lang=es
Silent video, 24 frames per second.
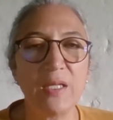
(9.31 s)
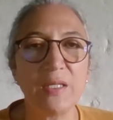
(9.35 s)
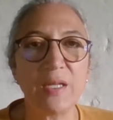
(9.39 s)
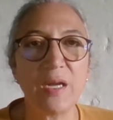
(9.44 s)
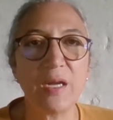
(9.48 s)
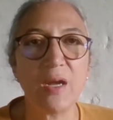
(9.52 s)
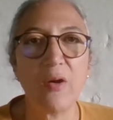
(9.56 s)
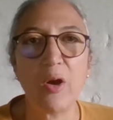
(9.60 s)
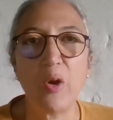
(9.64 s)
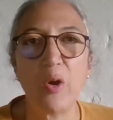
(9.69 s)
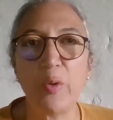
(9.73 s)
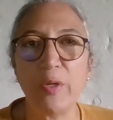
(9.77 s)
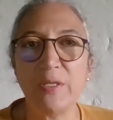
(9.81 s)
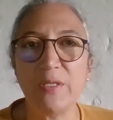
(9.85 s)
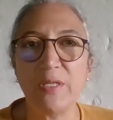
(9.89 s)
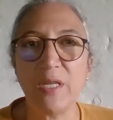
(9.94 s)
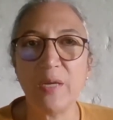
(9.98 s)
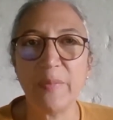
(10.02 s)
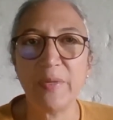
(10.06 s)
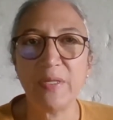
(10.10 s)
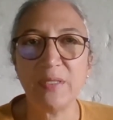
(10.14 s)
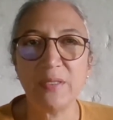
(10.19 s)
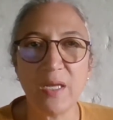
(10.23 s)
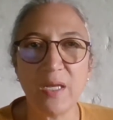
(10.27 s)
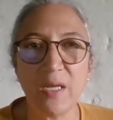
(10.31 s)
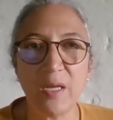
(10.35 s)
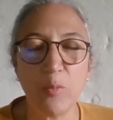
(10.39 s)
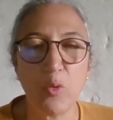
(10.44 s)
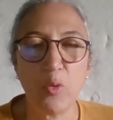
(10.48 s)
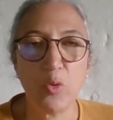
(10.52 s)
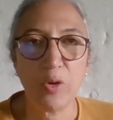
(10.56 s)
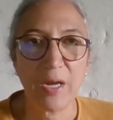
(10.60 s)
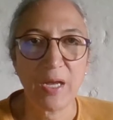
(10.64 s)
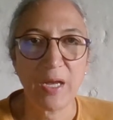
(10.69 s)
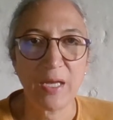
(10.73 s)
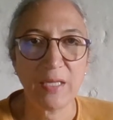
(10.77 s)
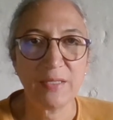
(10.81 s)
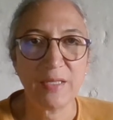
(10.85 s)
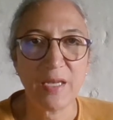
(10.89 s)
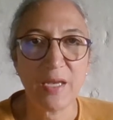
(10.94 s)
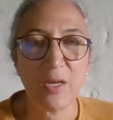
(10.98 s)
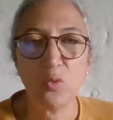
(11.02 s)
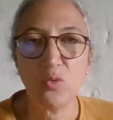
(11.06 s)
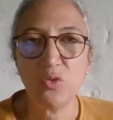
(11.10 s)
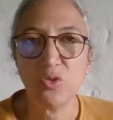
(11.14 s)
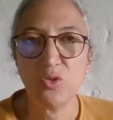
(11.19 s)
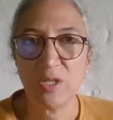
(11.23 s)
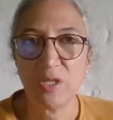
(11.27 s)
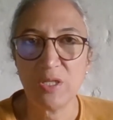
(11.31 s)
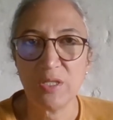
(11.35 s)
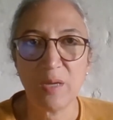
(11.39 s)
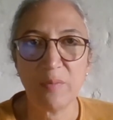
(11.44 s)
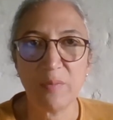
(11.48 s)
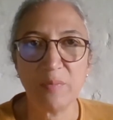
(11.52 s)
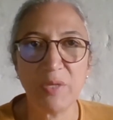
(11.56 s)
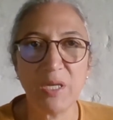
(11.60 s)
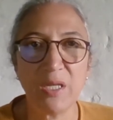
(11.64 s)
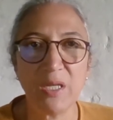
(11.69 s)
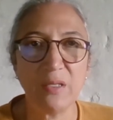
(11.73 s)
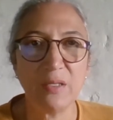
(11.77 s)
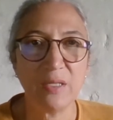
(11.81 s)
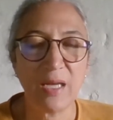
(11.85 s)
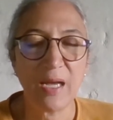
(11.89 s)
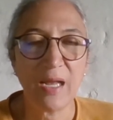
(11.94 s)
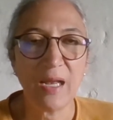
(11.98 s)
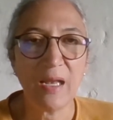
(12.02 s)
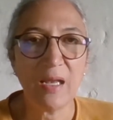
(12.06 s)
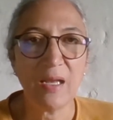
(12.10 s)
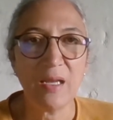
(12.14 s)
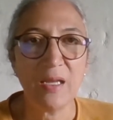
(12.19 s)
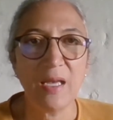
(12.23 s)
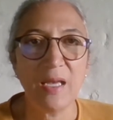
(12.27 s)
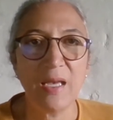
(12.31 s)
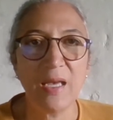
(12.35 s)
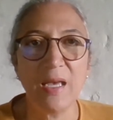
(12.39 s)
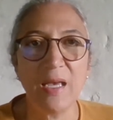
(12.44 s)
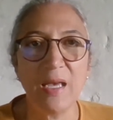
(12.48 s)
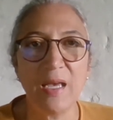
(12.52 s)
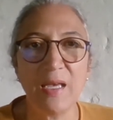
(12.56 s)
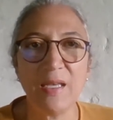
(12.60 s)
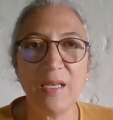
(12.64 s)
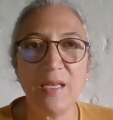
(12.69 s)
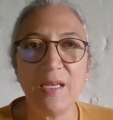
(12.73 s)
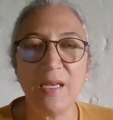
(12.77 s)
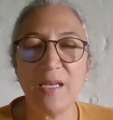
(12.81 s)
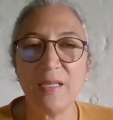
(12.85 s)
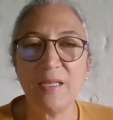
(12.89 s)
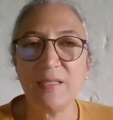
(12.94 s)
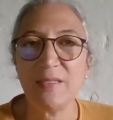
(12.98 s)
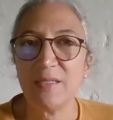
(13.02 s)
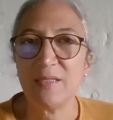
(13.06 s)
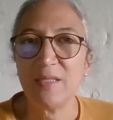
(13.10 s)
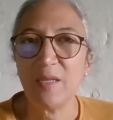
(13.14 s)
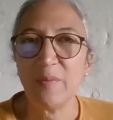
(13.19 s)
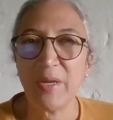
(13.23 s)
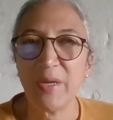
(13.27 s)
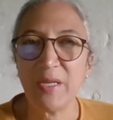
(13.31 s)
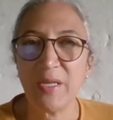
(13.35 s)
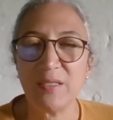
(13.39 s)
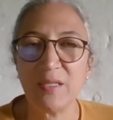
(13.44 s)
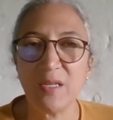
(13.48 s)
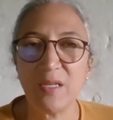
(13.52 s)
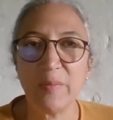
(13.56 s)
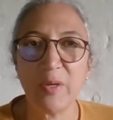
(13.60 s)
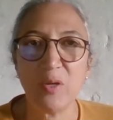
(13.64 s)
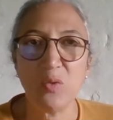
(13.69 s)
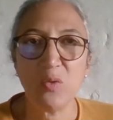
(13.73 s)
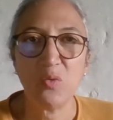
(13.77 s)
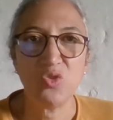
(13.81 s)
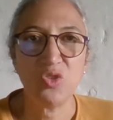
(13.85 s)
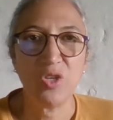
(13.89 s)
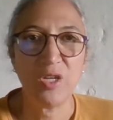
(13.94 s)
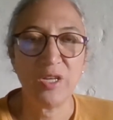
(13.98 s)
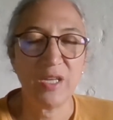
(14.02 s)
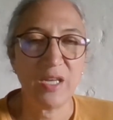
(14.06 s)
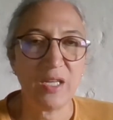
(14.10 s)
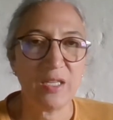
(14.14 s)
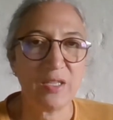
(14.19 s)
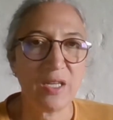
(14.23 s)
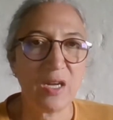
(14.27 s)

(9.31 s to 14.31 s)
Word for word: trabajo en temas de democracia y justicia ambiental y este semestre me gustaría